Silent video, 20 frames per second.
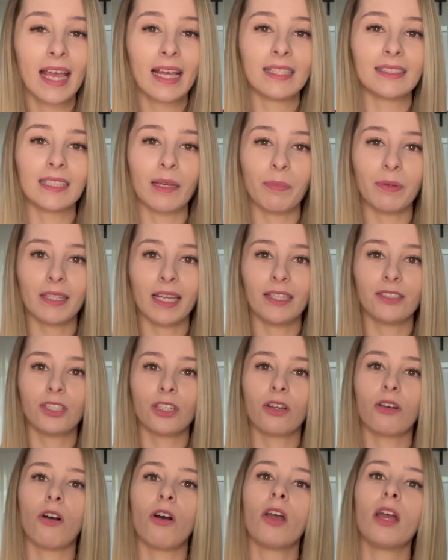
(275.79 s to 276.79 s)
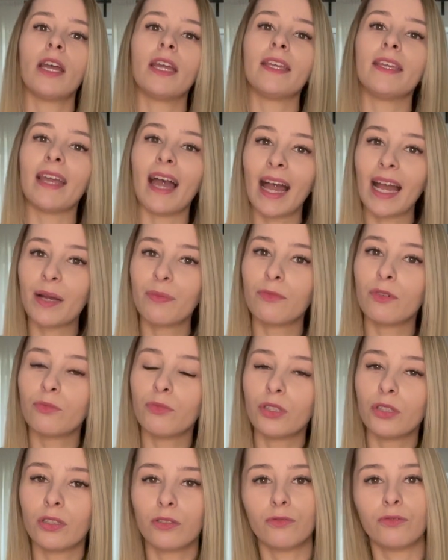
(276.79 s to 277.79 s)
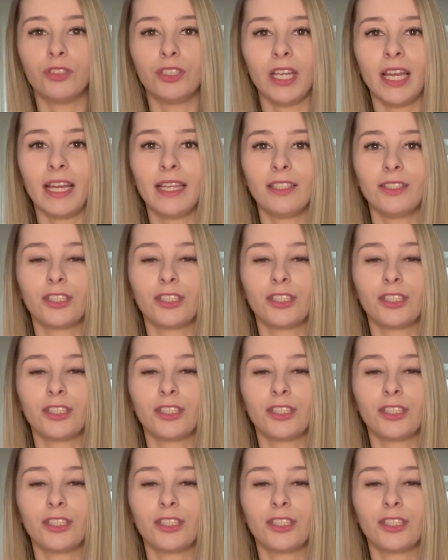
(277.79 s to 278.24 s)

Zapytajcie go, jak mu minął dzień,